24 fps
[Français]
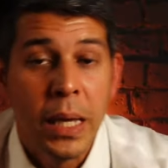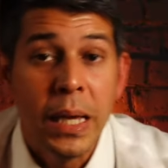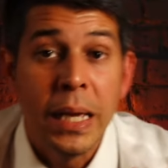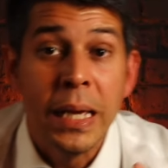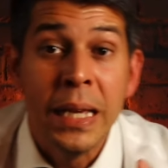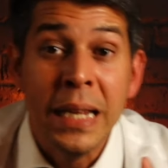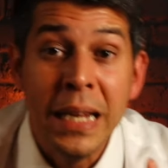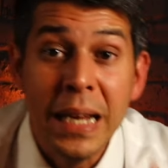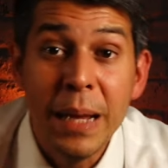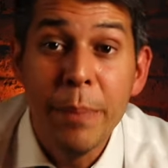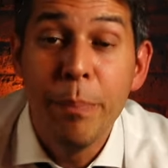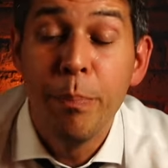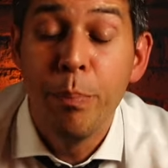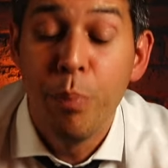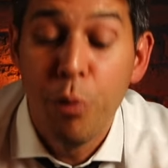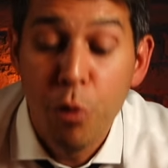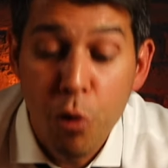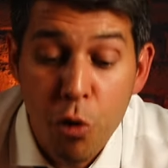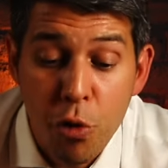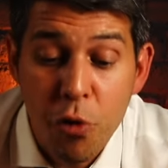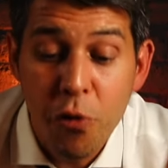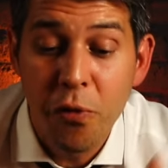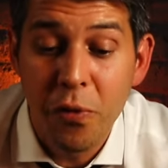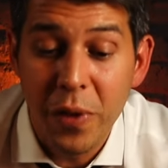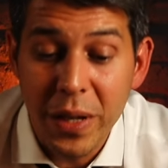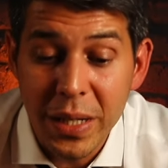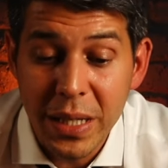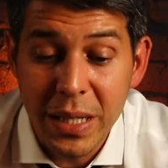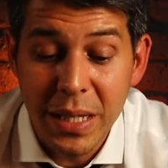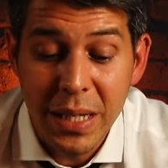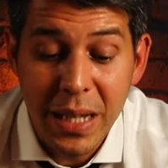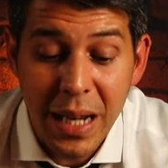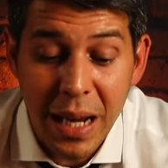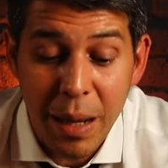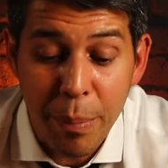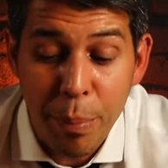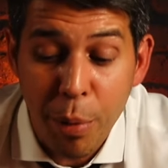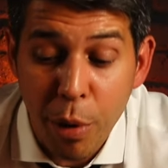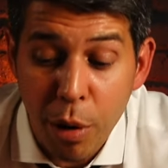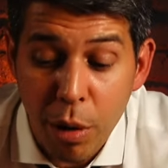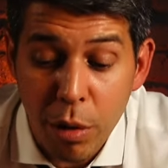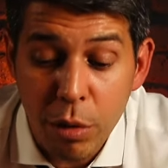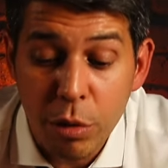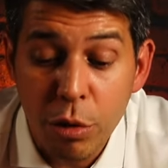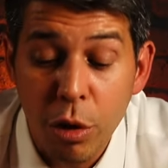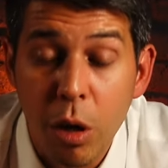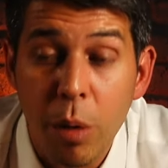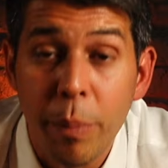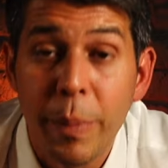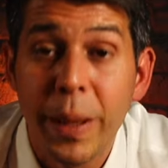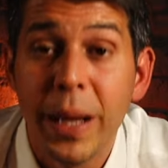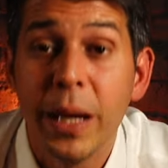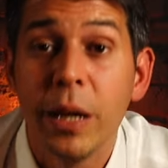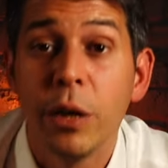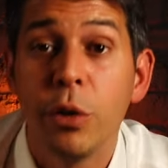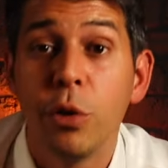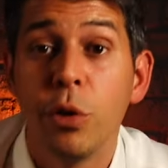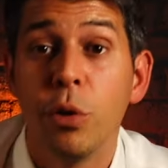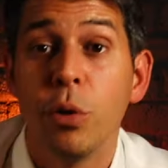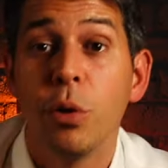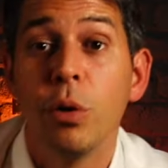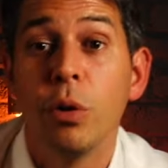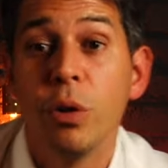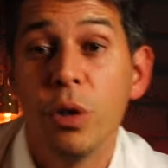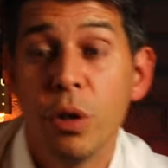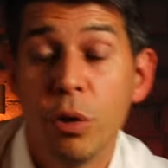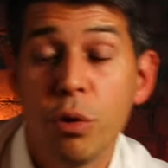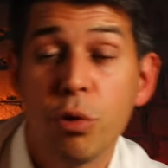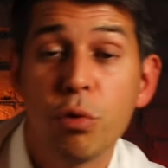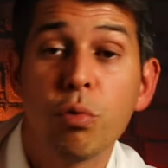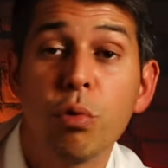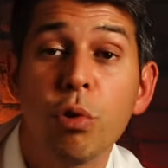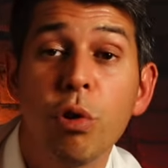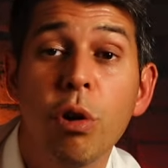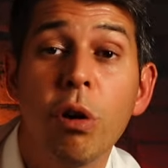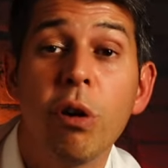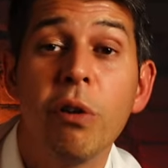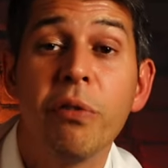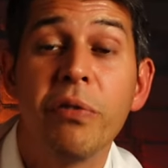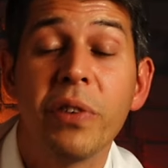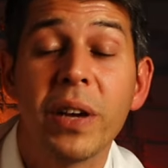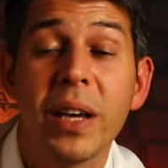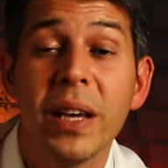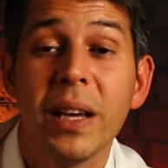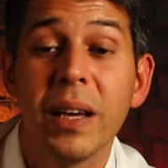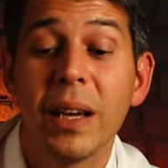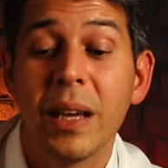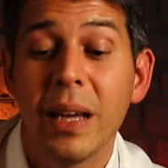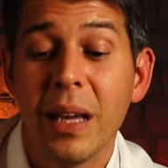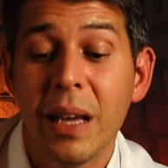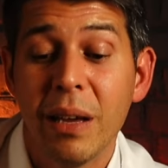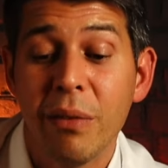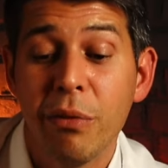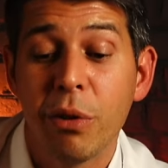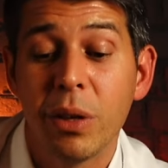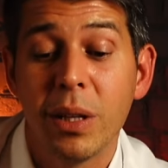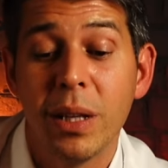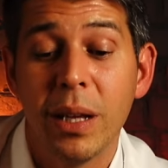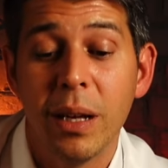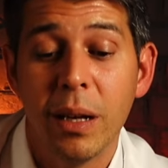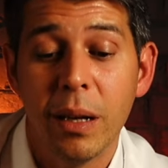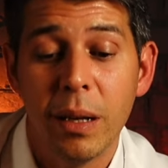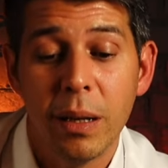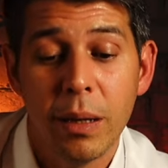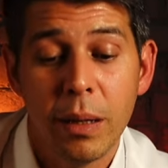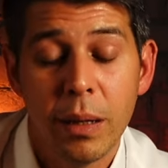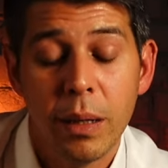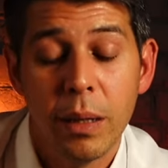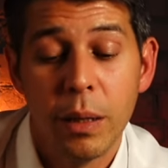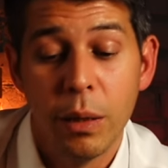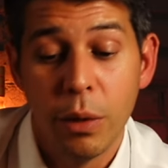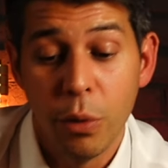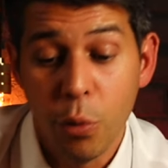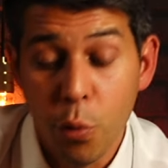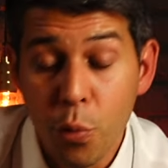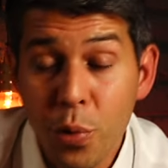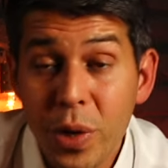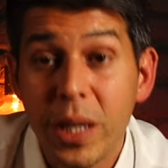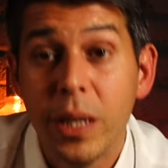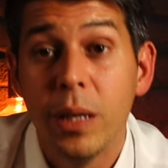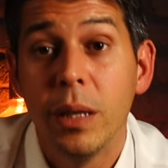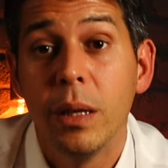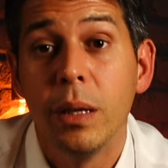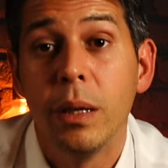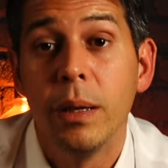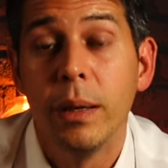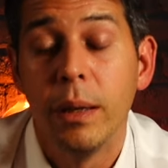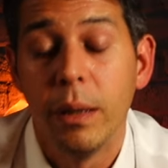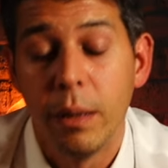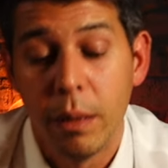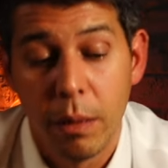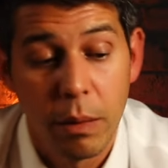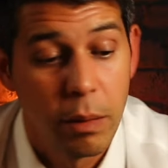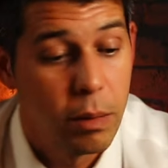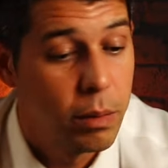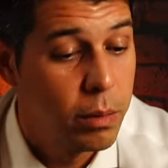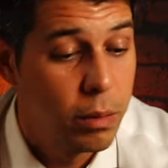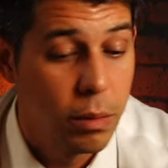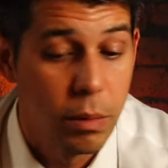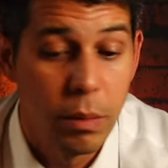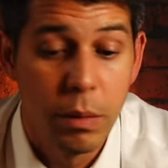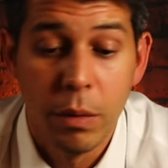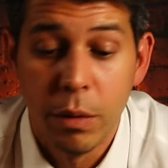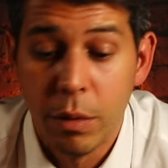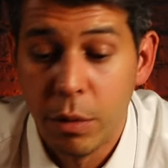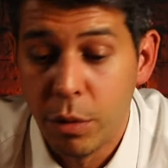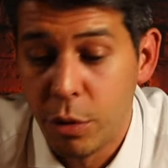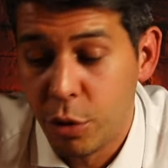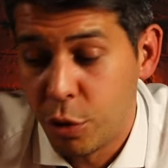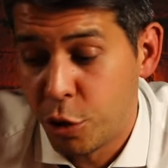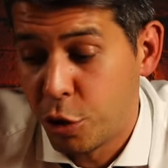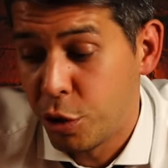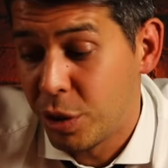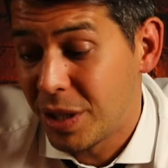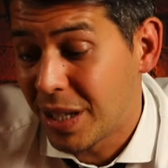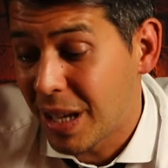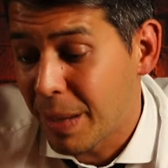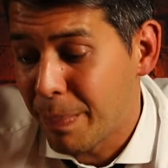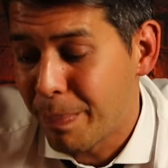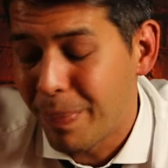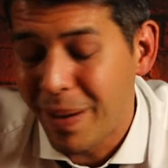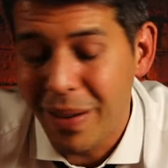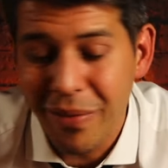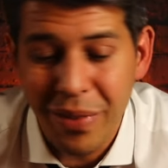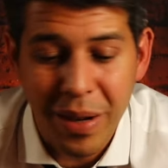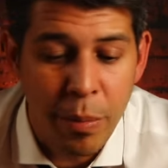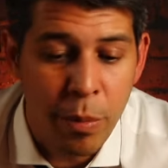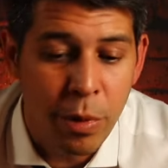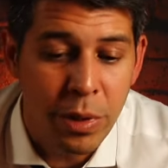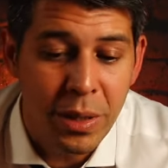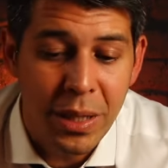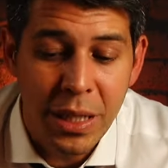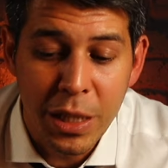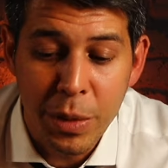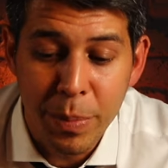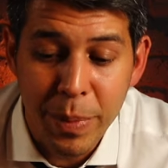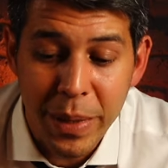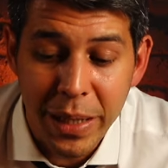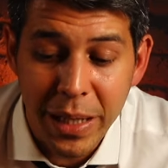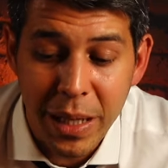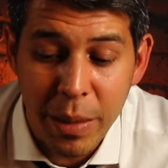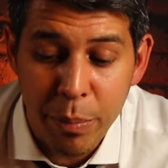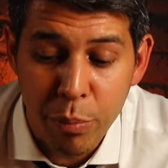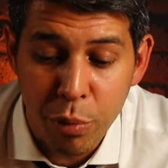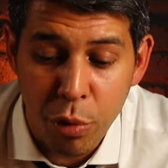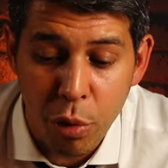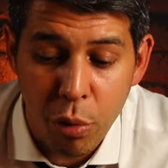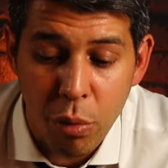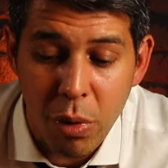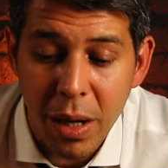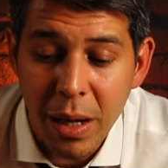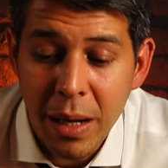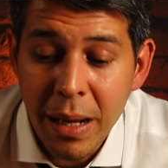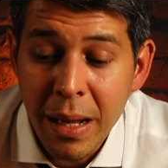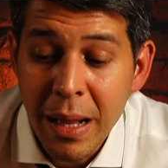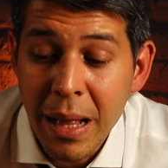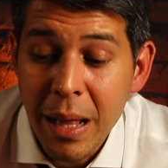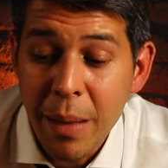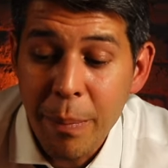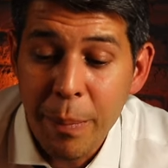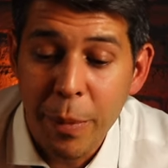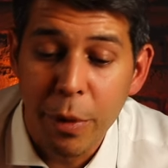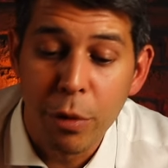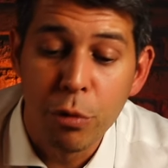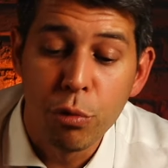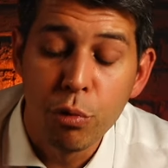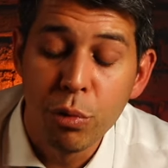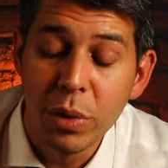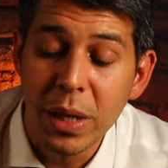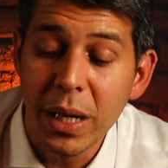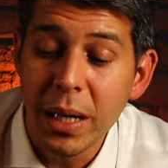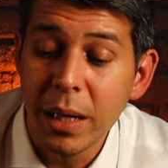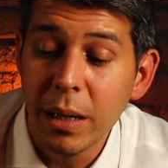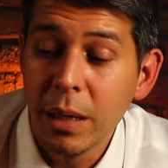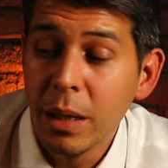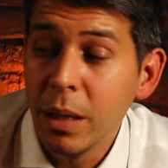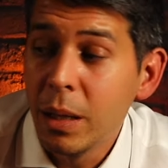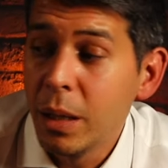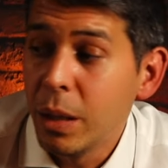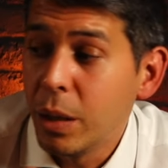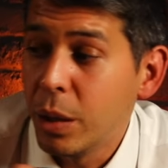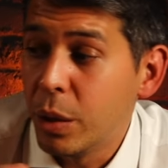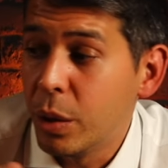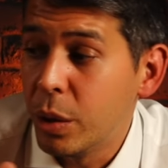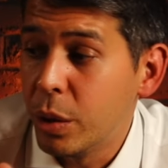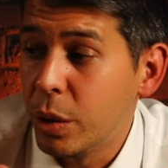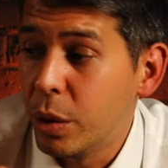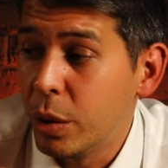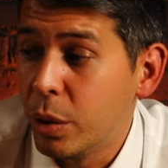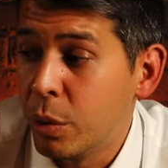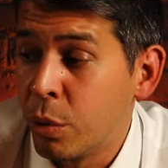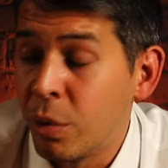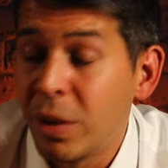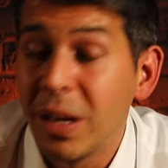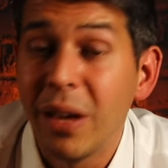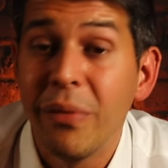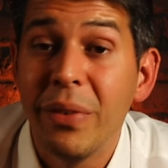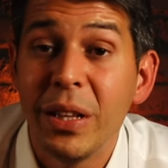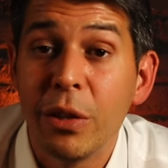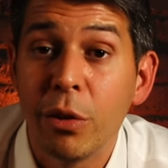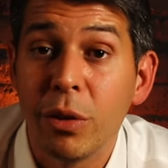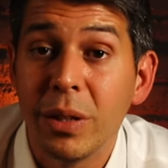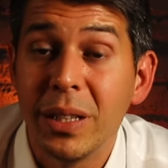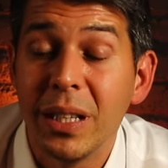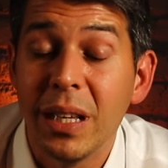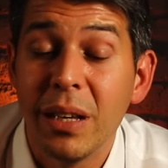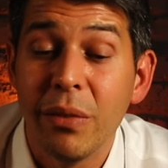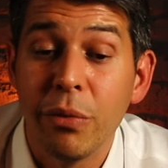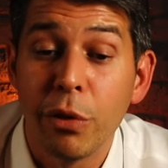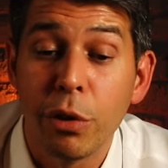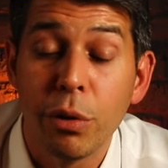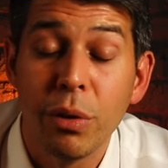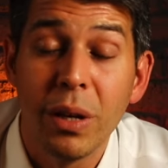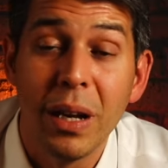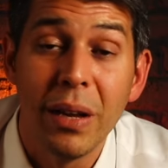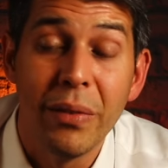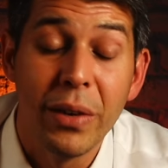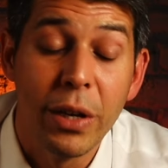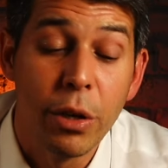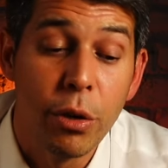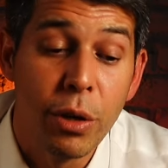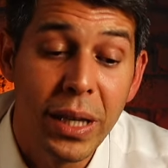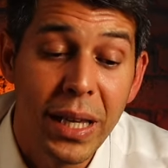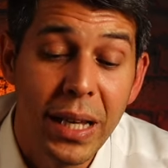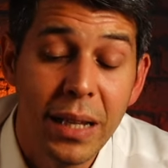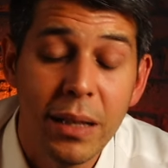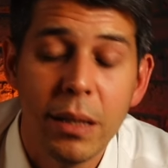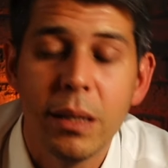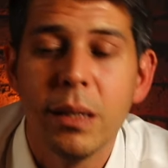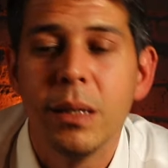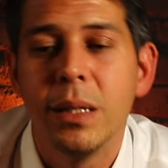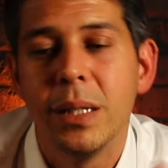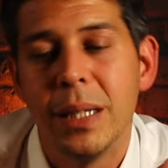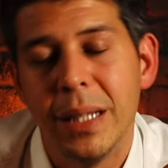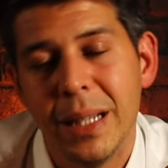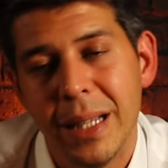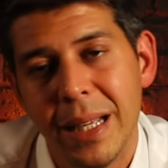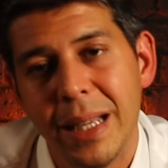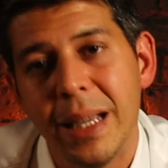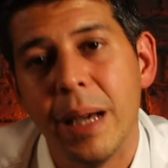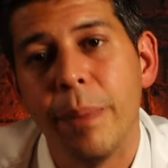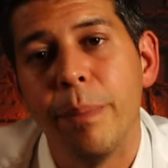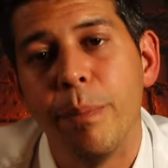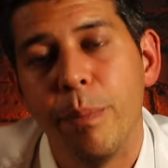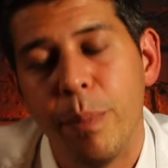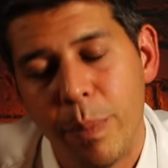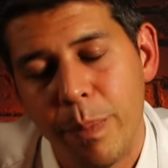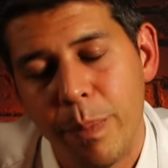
Il est plus facile à prendre en main que son grand frère Everdell. Oui, je ne pas vraiment t'expliquer pourquoi, mais en tout cas, euh, on avait tenté Everdell avec le quête, c'était il y a